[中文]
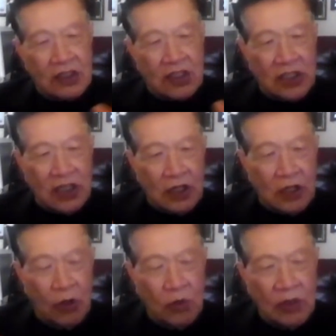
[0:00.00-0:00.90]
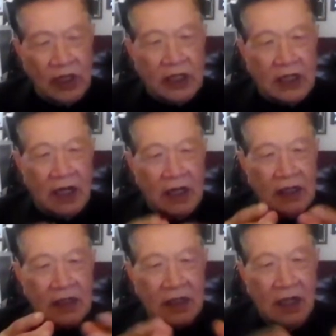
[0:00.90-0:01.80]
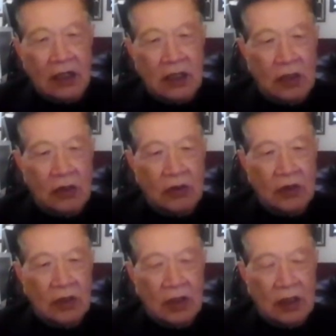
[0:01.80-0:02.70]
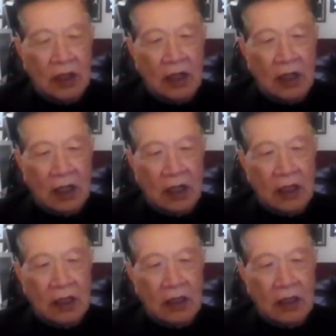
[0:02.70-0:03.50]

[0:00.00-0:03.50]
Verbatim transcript: 这些通力的能够呃